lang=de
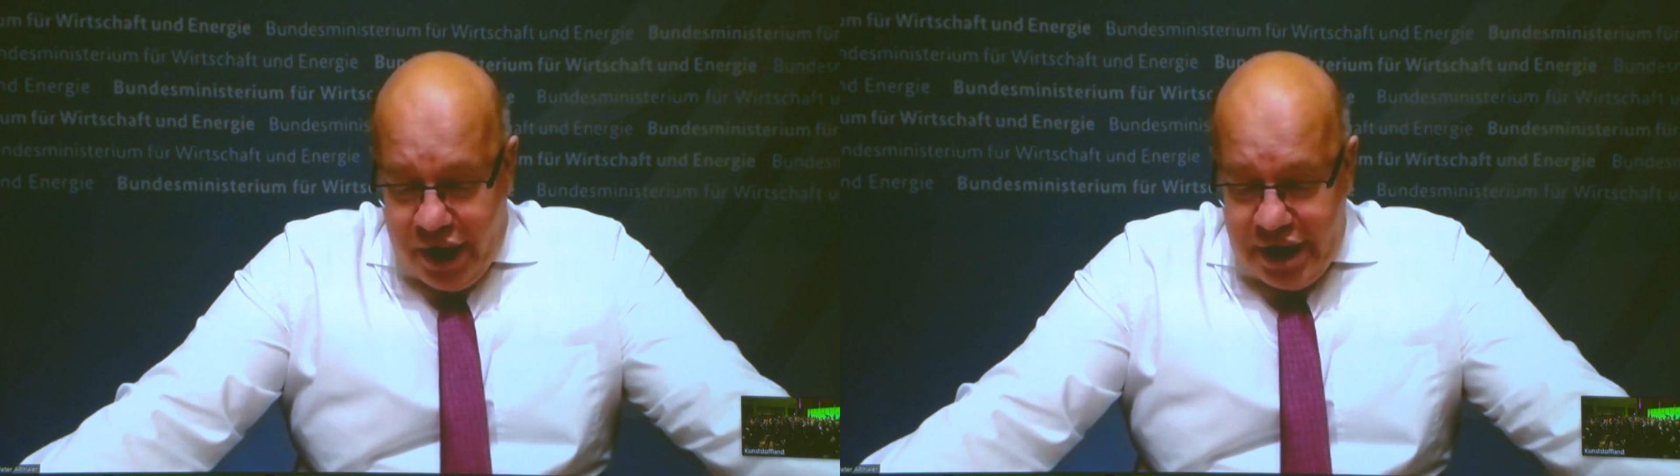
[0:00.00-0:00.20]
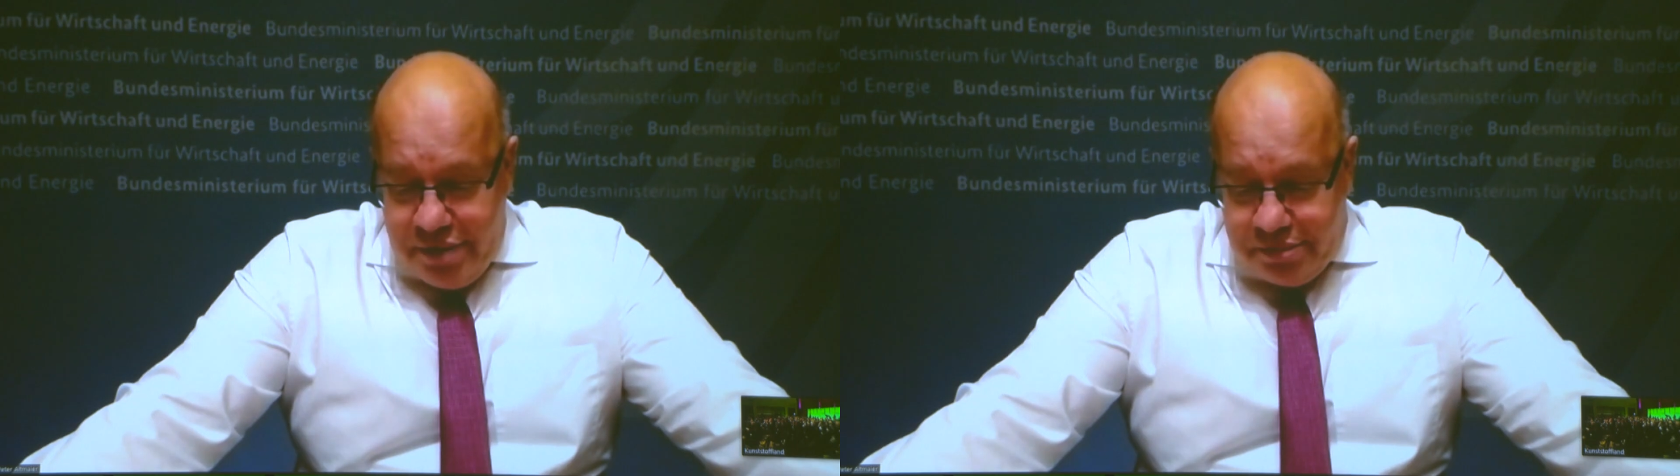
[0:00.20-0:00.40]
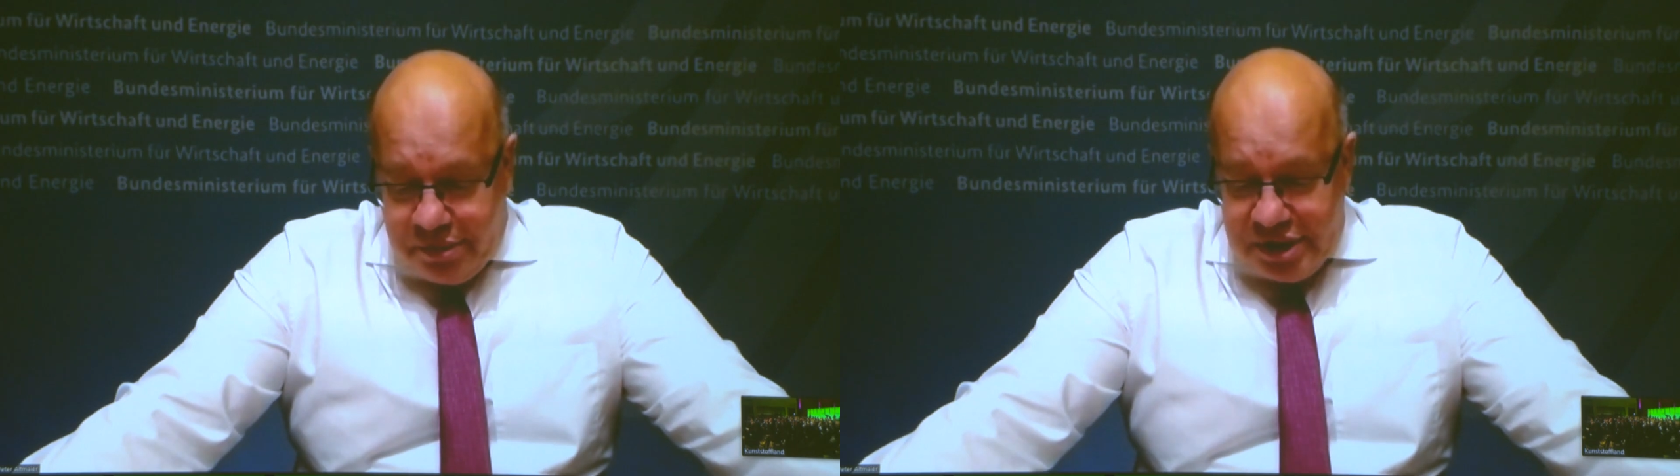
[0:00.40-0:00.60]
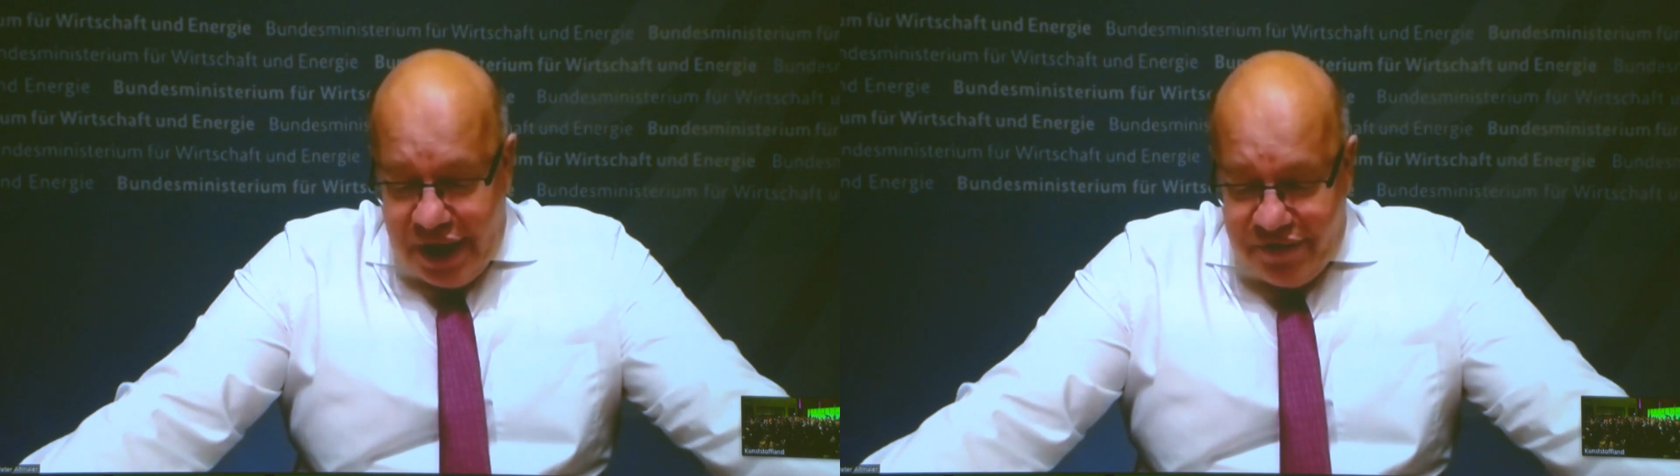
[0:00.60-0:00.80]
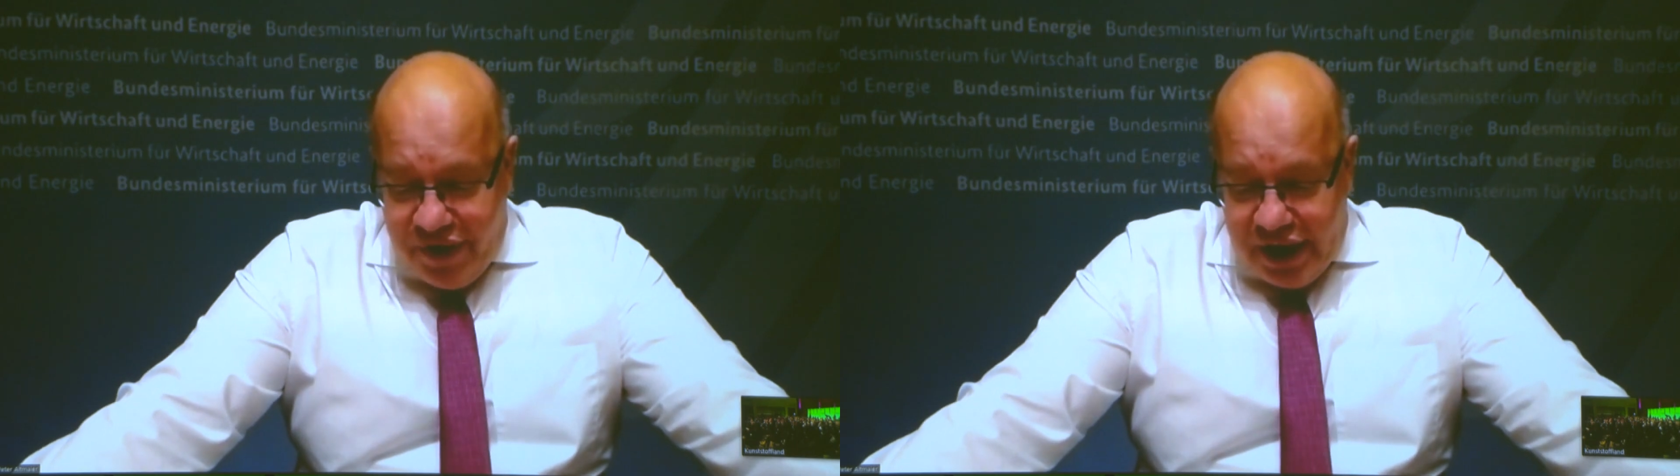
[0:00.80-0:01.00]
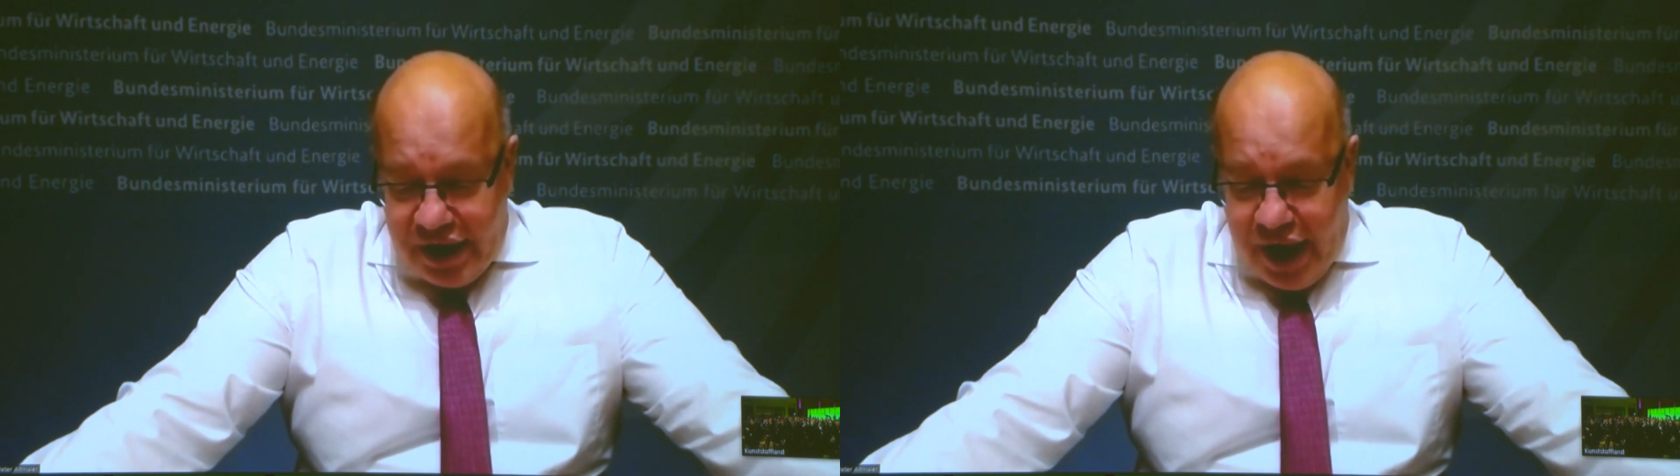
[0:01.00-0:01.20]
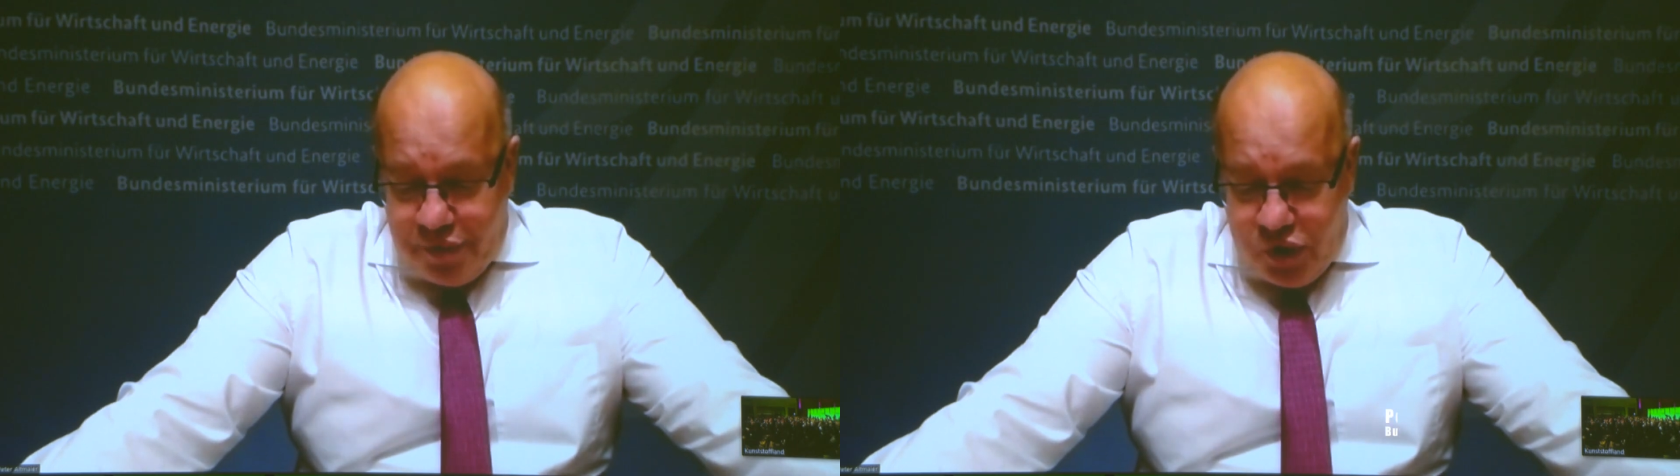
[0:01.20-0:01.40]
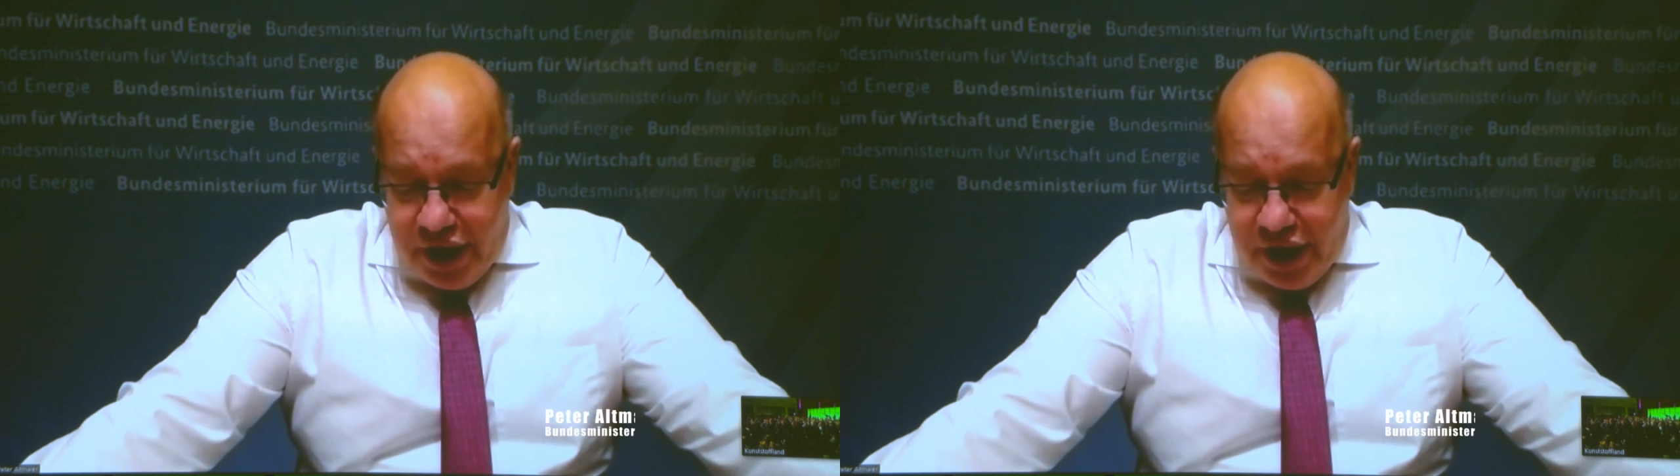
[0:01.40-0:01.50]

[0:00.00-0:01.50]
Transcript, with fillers: Meine sehr verehrten Damen